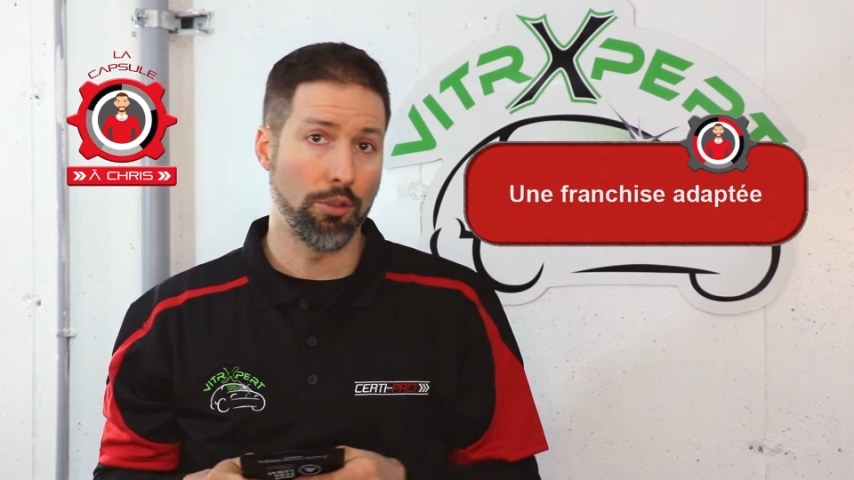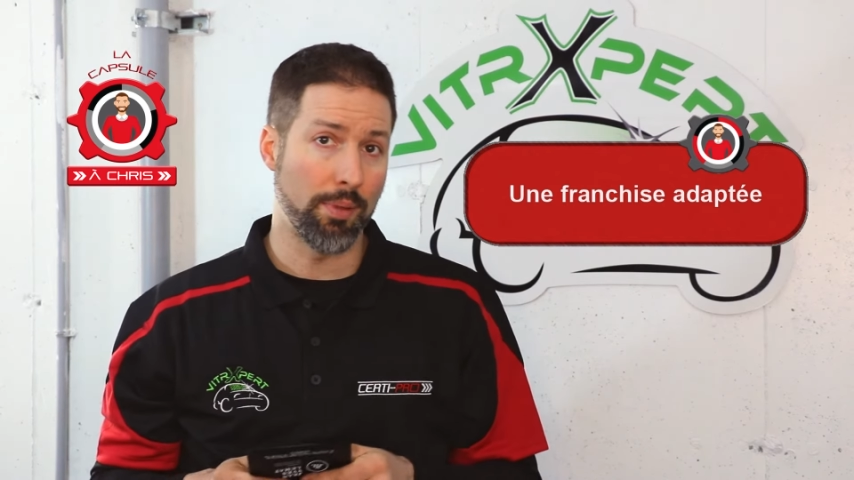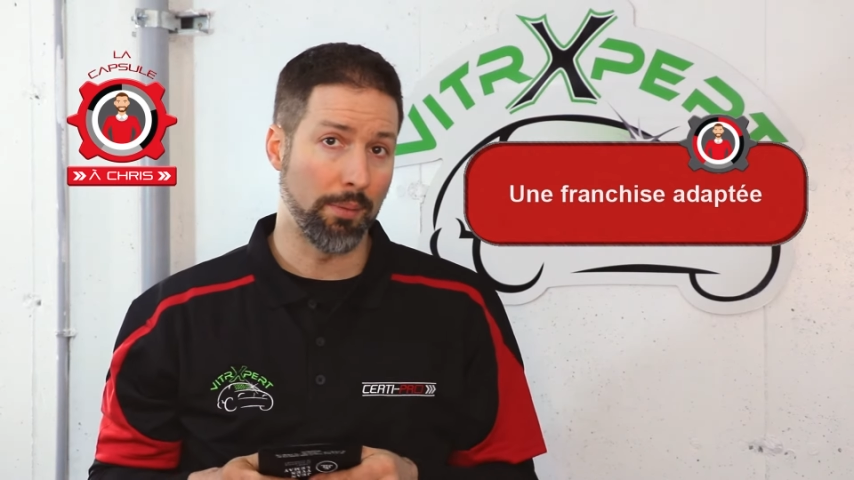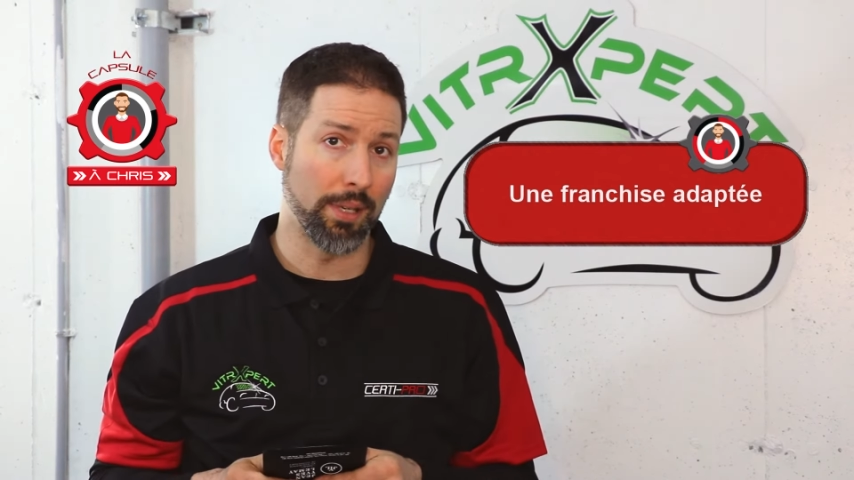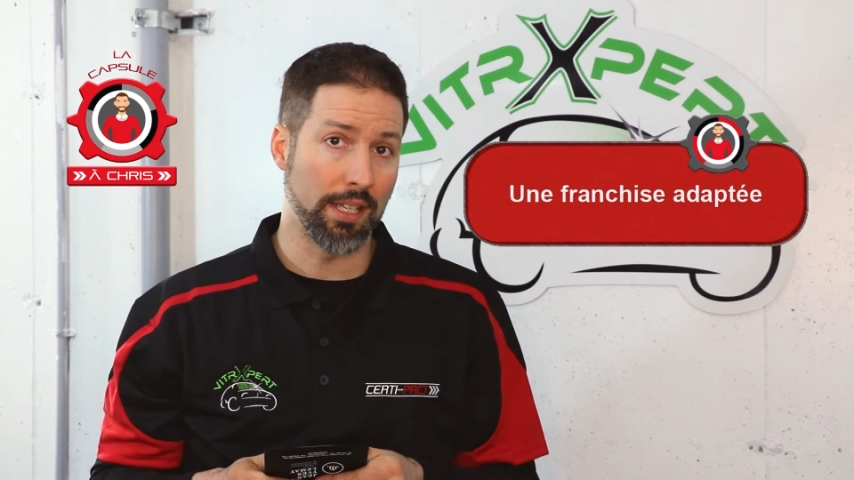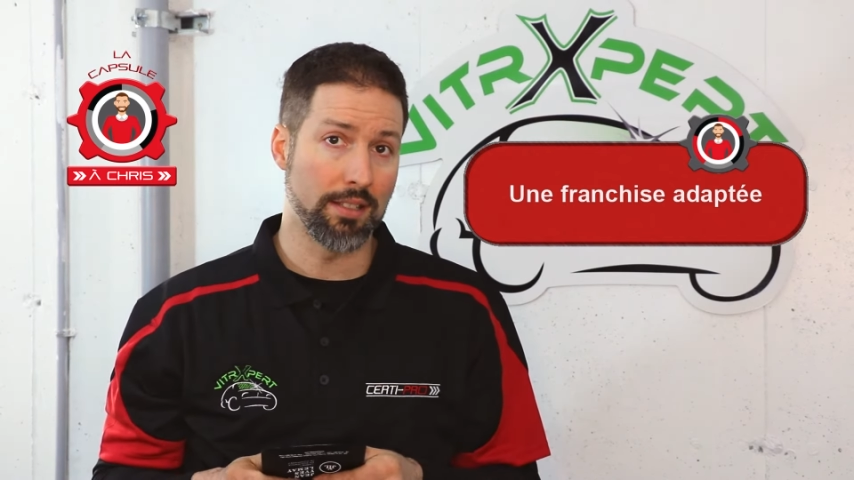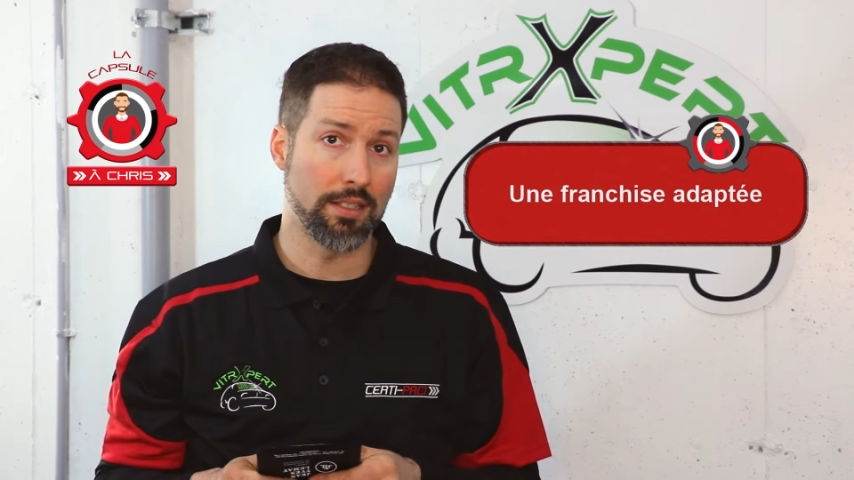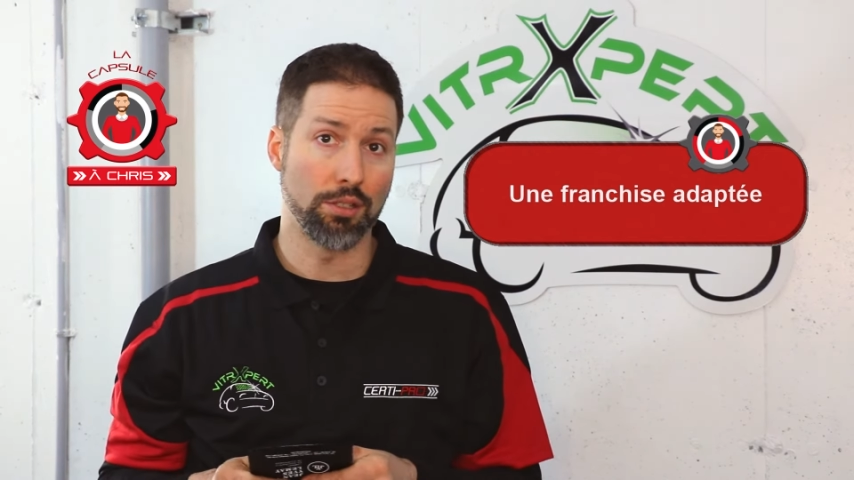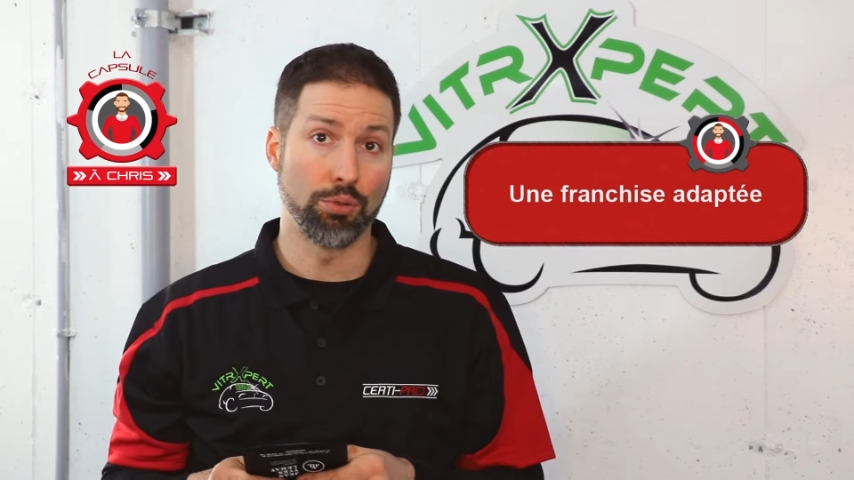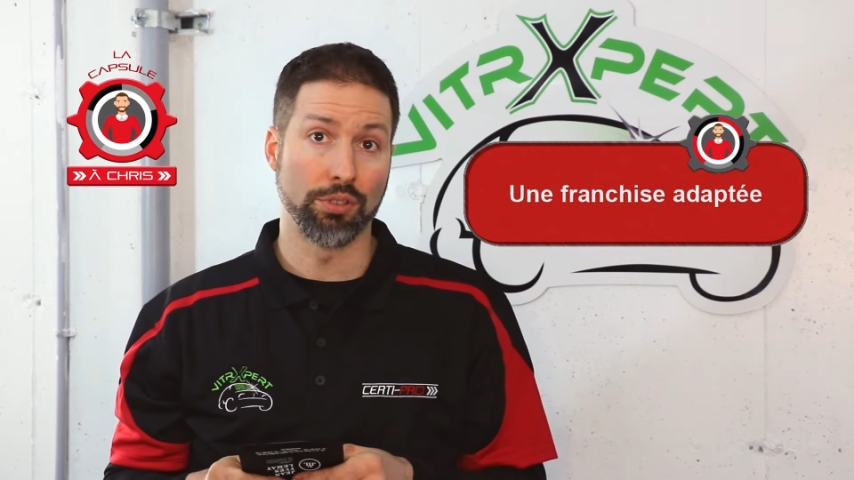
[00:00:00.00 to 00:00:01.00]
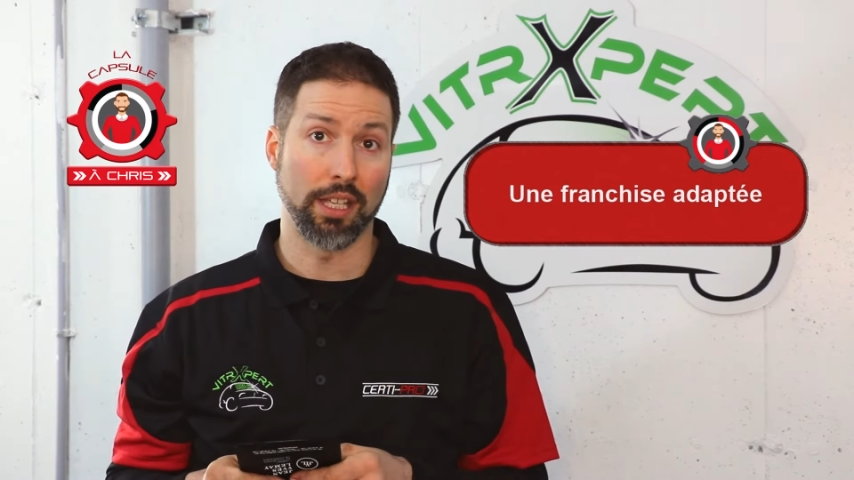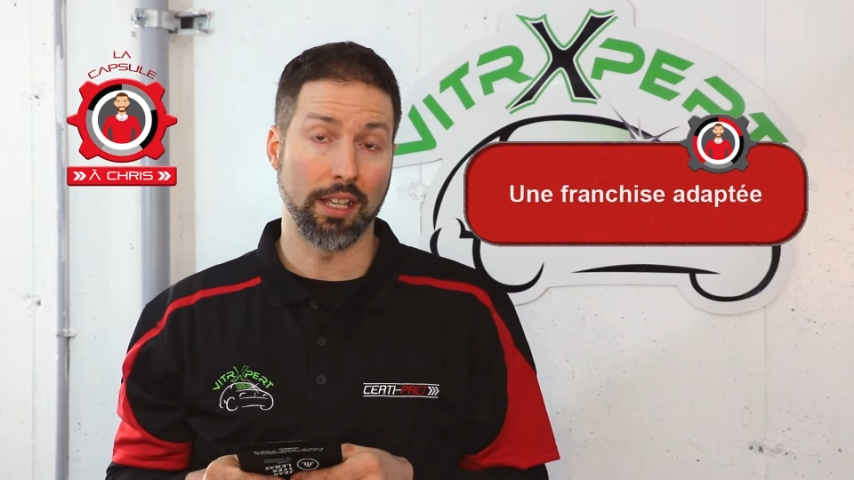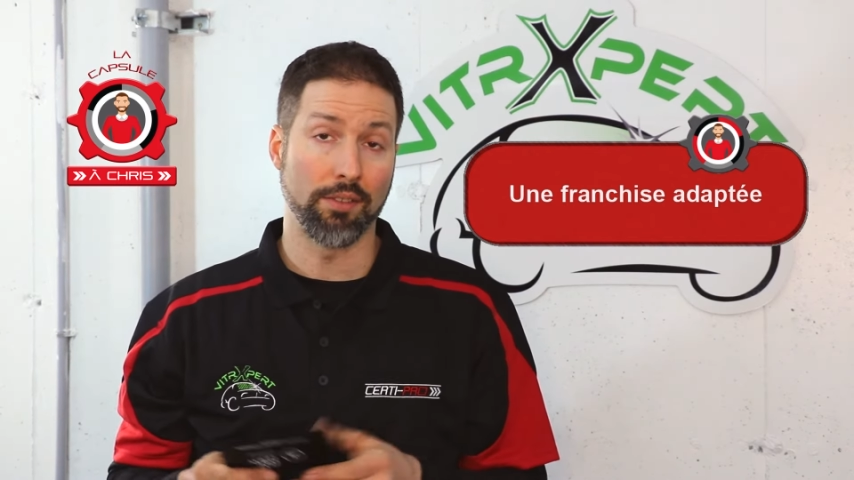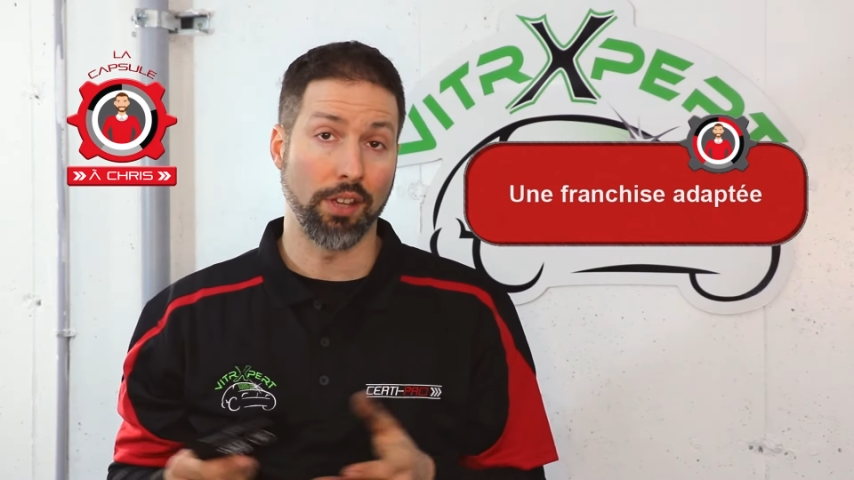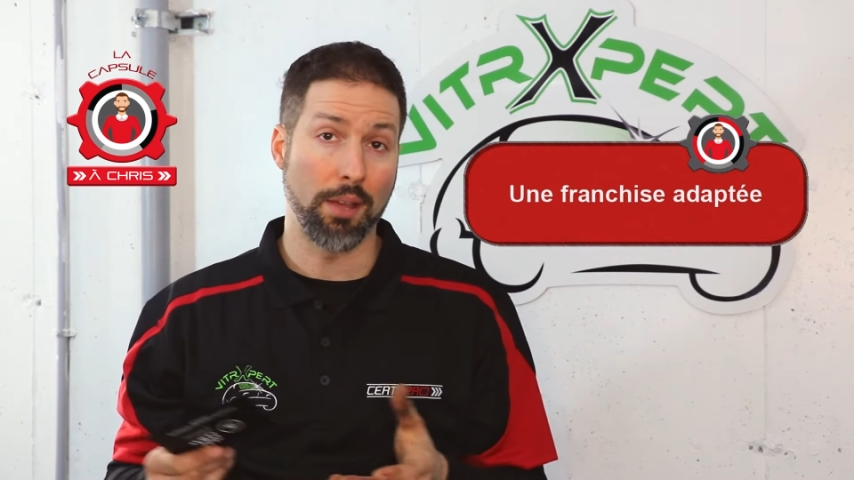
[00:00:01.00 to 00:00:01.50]
un pare-brise qui
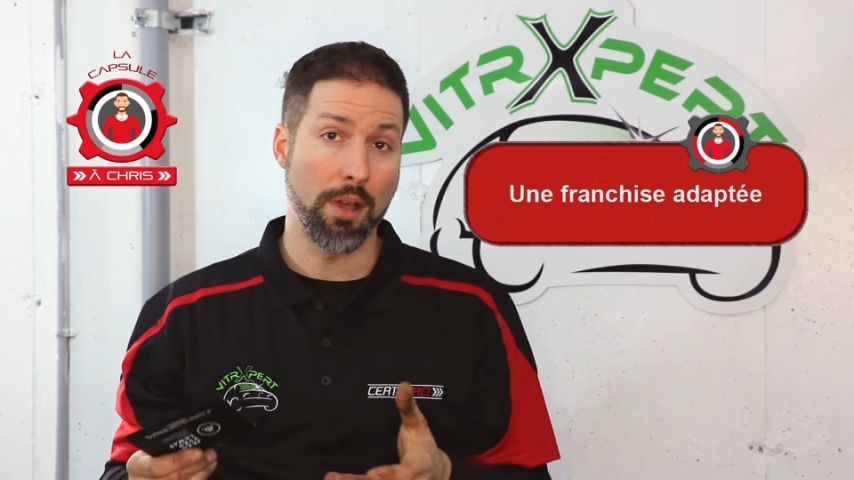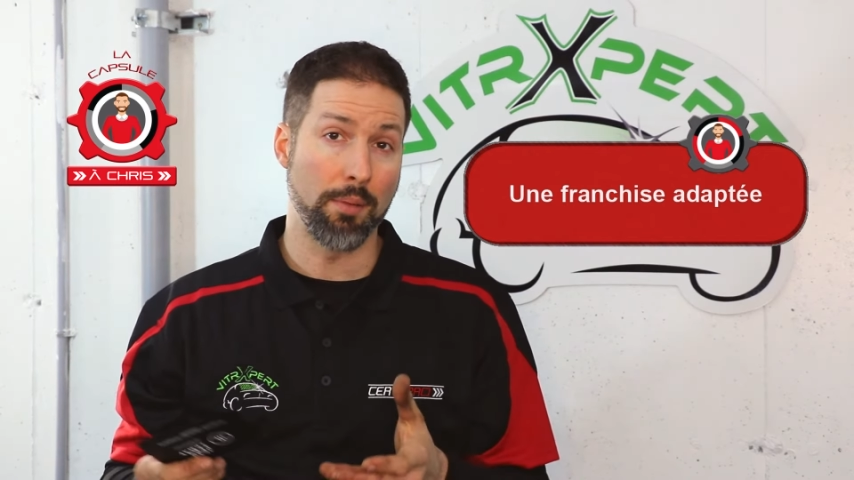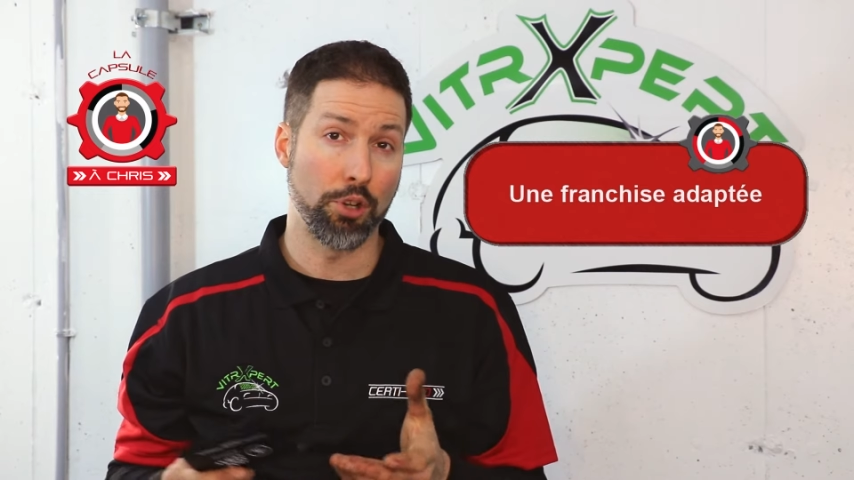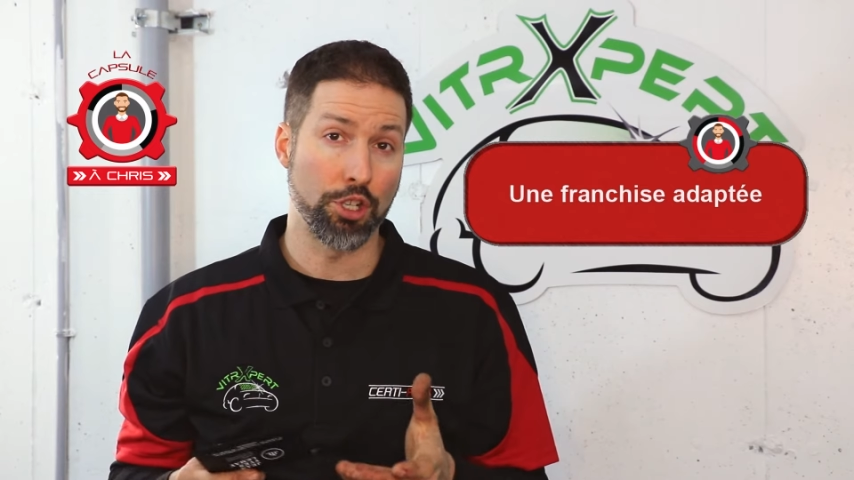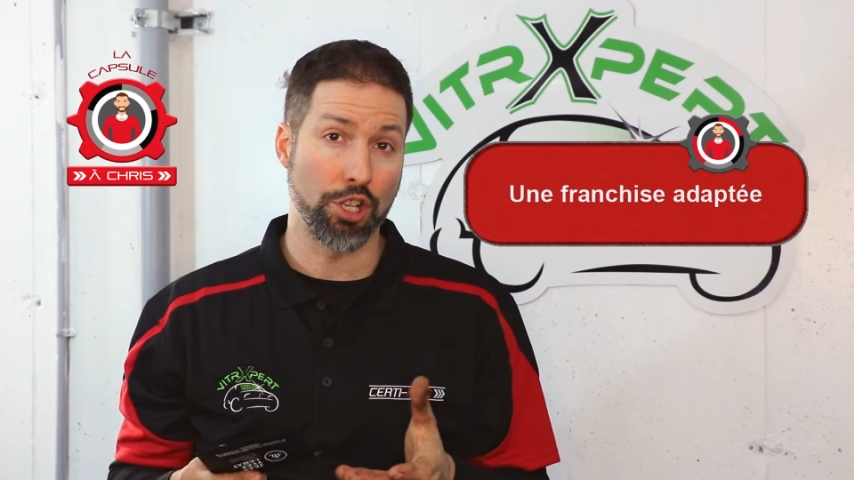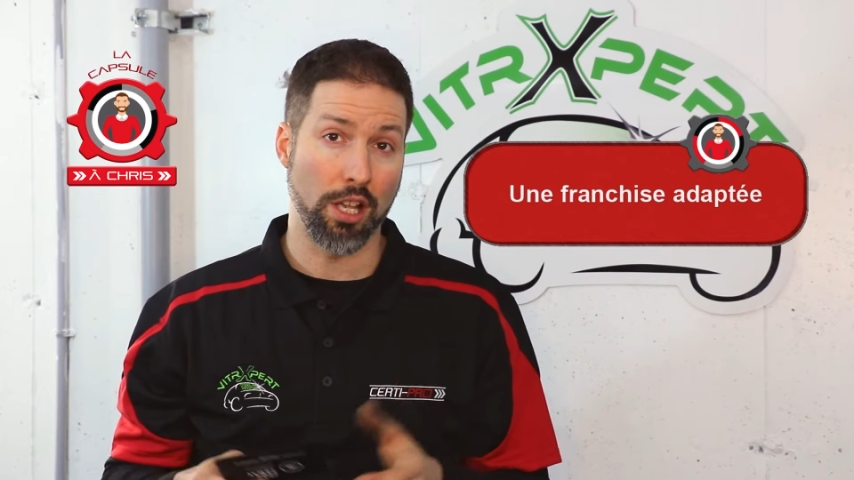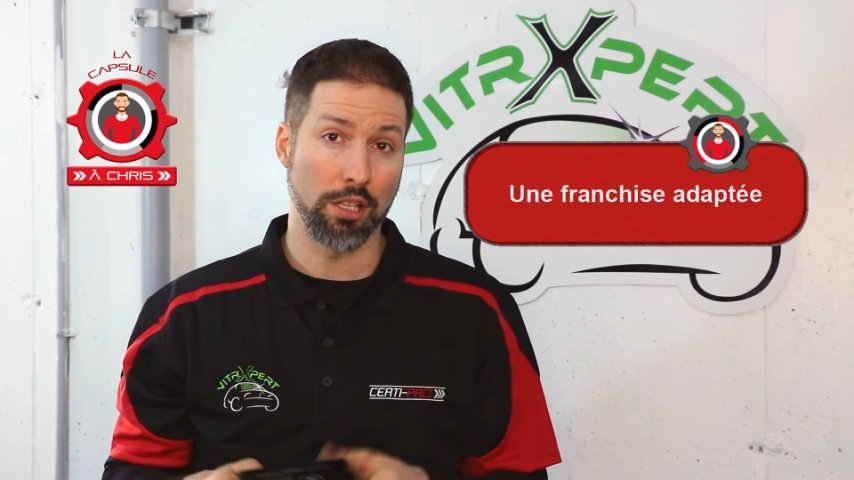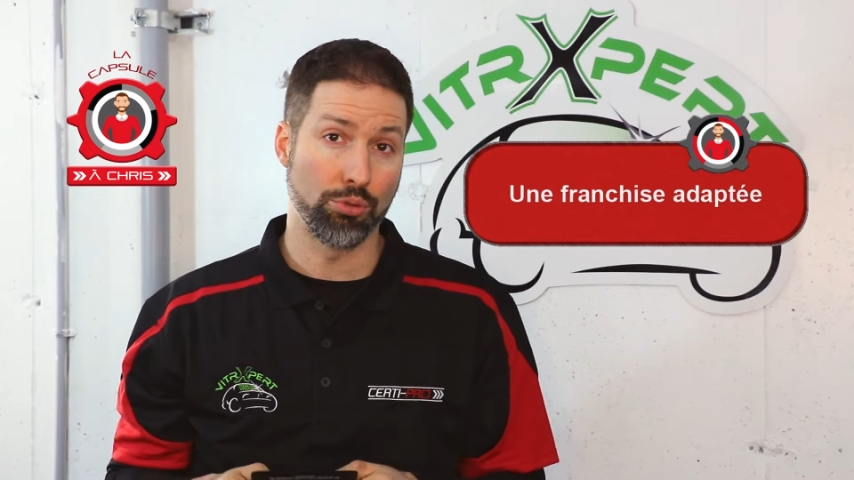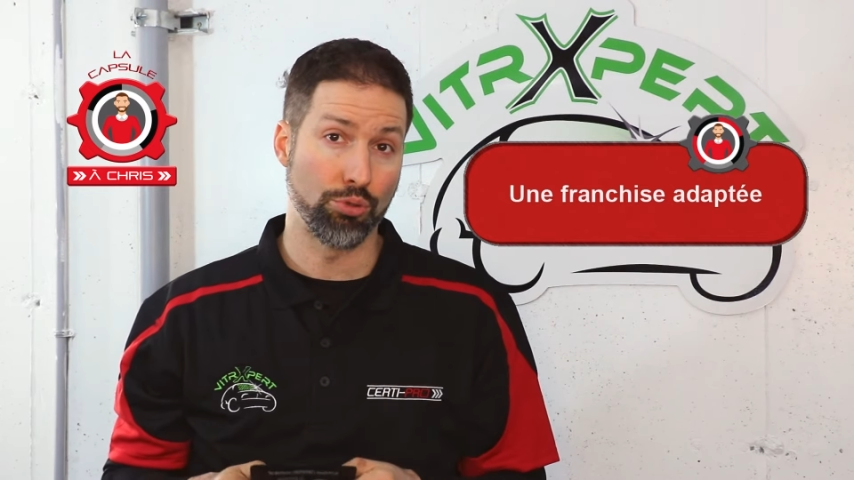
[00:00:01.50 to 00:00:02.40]
coûterait vraiment pas cher,